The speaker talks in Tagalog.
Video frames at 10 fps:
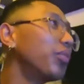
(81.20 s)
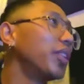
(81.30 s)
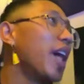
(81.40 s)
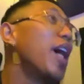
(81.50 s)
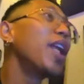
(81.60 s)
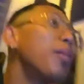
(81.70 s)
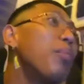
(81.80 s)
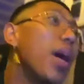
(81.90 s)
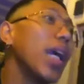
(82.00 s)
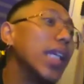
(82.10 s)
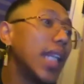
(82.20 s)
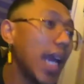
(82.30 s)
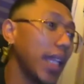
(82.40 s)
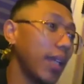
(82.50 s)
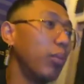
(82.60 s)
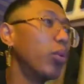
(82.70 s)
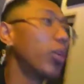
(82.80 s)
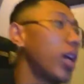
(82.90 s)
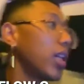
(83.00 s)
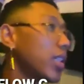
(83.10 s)
Sana makita ito
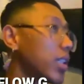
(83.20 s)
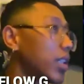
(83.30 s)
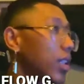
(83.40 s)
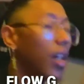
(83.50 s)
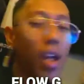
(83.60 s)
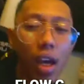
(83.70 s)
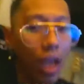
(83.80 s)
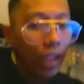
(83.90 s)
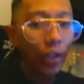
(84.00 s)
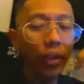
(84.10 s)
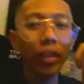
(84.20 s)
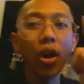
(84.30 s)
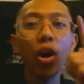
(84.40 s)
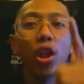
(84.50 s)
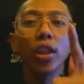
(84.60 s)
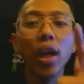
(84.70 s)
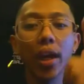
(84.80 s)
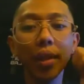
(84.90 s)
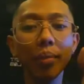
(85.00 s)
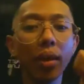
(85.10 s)
bukas. Ayaw kita
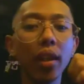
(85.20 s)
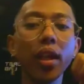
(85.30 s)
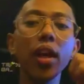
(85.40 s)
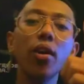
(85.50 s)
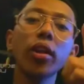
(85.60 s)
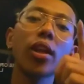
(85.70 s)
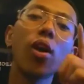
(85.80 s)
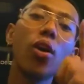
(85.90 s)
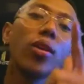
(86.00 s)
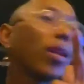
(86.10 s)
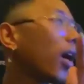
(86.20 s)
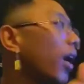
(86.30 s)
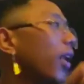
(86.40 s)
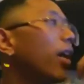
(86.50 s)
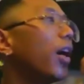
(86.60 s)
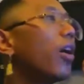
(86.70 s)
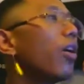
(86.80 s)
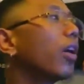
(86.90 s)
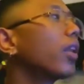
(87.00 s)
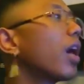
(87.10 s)
kontakin, men. Ayaw kita kontakin.
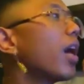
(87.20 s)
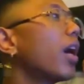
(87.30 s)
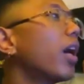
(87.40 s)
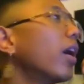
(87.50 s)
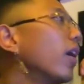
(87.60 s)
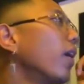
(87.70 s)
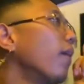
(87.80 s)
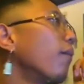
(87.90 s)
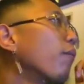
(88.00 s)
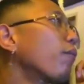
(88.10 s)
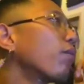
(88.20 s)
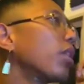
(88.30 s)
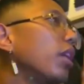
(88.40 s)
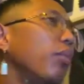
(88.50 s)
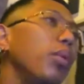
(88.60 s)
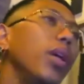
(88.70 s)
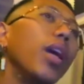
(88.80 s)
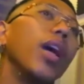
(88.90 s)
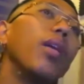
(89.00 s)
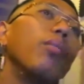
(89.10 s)
Ayaw kitang
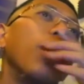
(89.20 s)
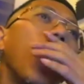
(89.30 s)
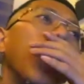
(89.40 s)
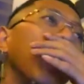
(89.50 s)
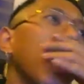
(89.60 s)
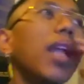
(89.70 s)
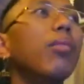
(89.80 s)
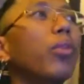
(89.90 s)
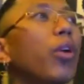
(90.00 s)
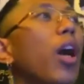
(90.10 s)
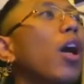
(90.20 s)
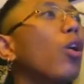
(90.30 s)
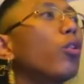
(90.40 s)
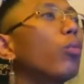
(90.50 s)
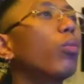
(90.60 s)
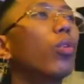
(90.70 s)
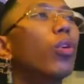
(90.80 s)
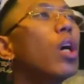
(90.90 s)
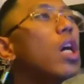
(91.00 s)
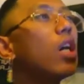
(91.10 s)
i-PM kahit alam ko yung account mo.
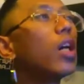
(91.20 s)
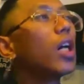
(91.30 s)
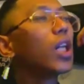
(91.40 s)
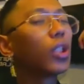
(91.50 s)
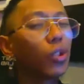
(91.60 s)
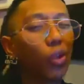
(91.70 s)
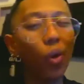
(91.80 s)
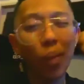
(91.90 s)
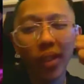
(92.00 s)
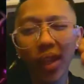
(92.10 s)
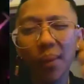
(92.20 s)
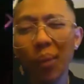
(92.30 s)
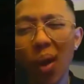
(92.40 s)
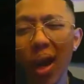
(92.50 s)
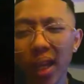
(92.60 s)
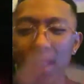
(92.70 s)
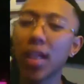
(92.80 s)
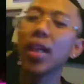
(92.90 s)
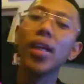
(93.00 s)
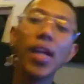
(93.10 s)
Gusto ko matagpo ang kita
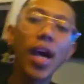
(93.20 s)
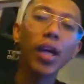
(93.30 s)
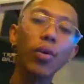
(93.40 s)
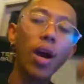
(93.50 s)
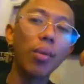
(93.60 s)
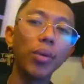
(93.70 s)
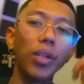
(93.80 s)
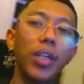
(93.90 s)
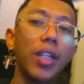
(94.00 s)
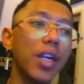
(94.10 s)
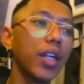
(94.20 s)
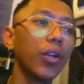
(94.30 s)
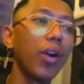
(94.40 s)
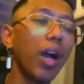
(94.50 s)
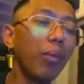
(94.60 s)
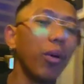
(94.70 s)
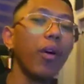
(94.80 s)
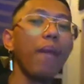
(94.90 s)
na ginagawa mo yung ginagawa mo.